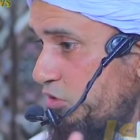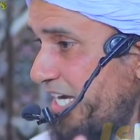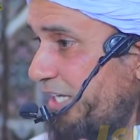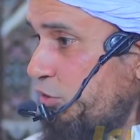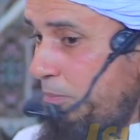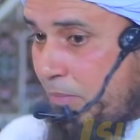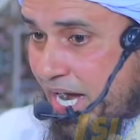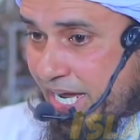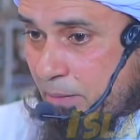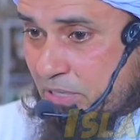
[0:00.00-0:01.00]
तीन हो जाएं तो
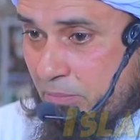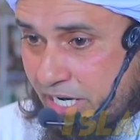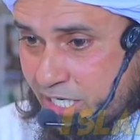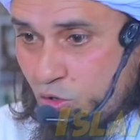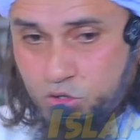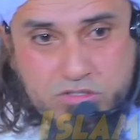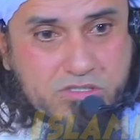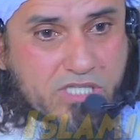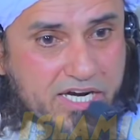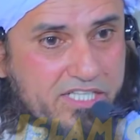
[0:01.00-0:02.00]
माएं अपनी बेटियों को
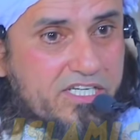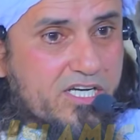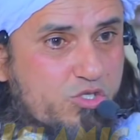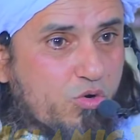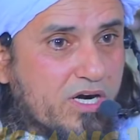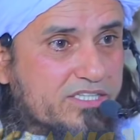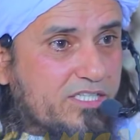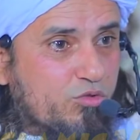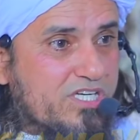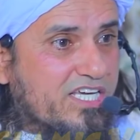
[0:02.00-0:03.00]
ताने देना शुरू करती
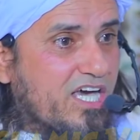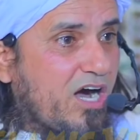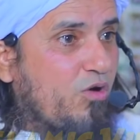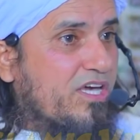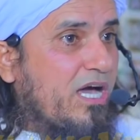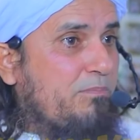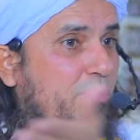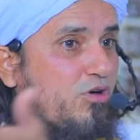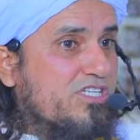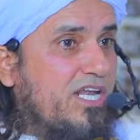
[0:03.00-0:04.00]
हैं तुझे क्या हो गया
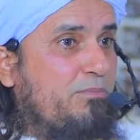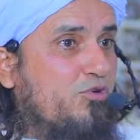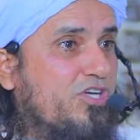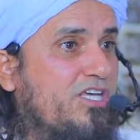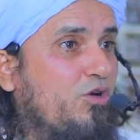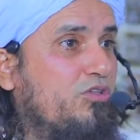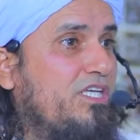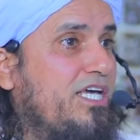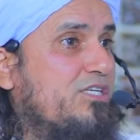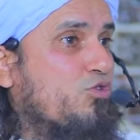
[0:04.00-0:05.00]
पड़ोसने पूछ रही
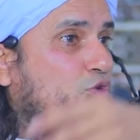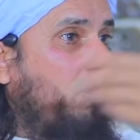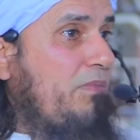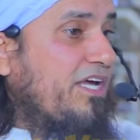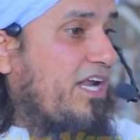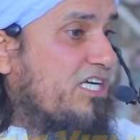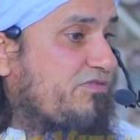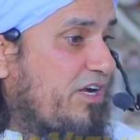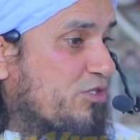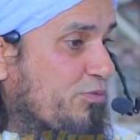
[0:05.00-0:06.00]
होती हैं स्कूल में क्लास
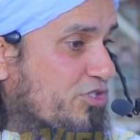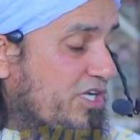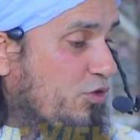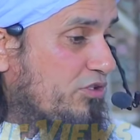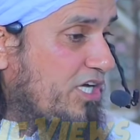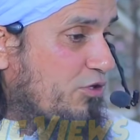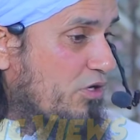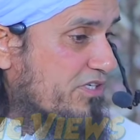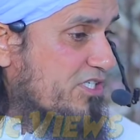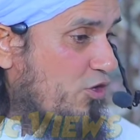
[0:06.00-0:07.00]
फेलोज पूछ रही होती हैं
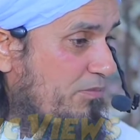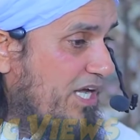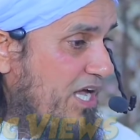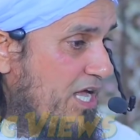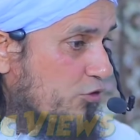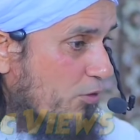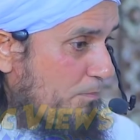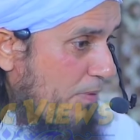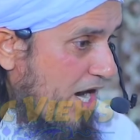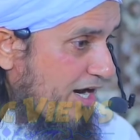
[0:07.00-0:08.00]
यूनिवर्सिटियों में तुम
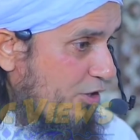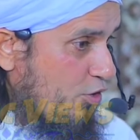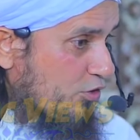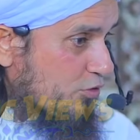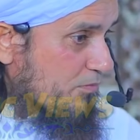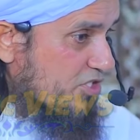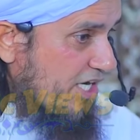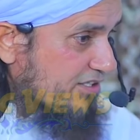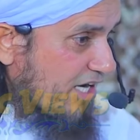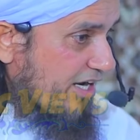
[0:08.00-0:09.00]
पागल हो तुम
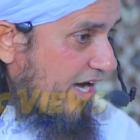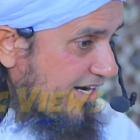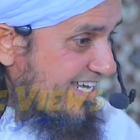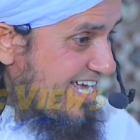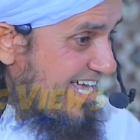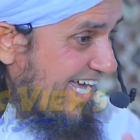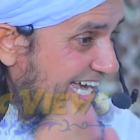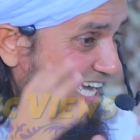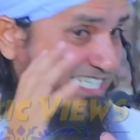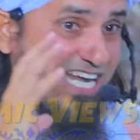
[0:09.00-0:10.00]
सेहत का ख्याल नहीं
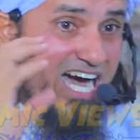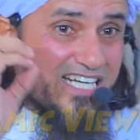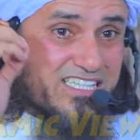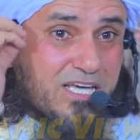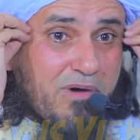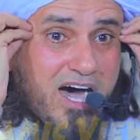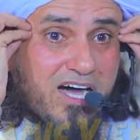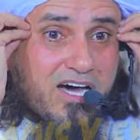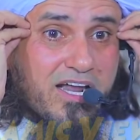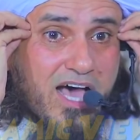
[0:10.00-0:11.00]
ऐसा
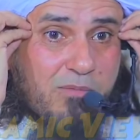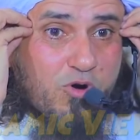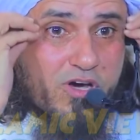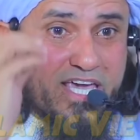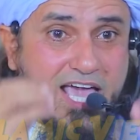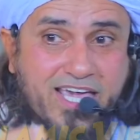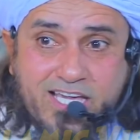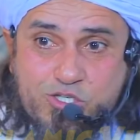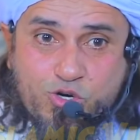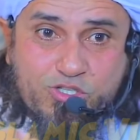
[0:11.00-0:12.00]
दिमाग खराब हो गया है
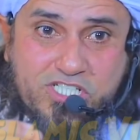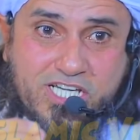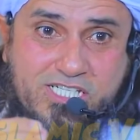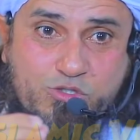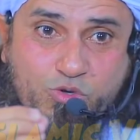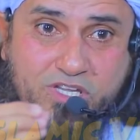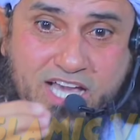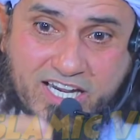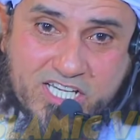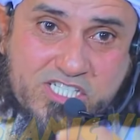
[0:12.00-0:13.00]
कि जो चीज
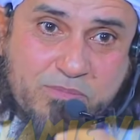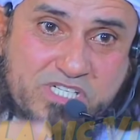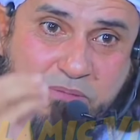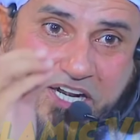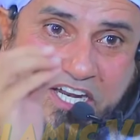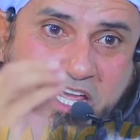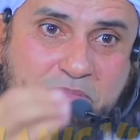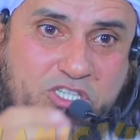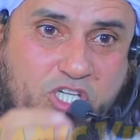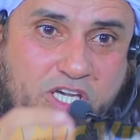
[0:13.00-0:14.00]
दुनिया की सबसे बड़ी
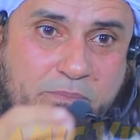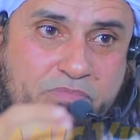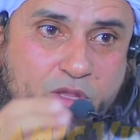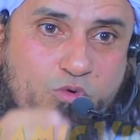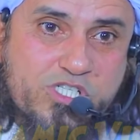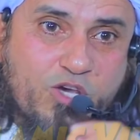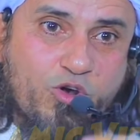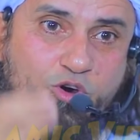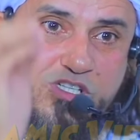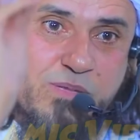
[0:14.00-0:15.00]
नेमत थी उसी
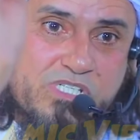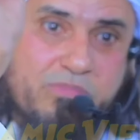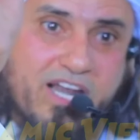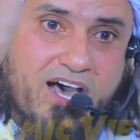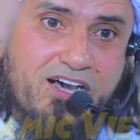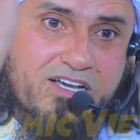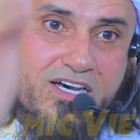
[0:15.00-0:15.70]
को लोग सबसे बड़ा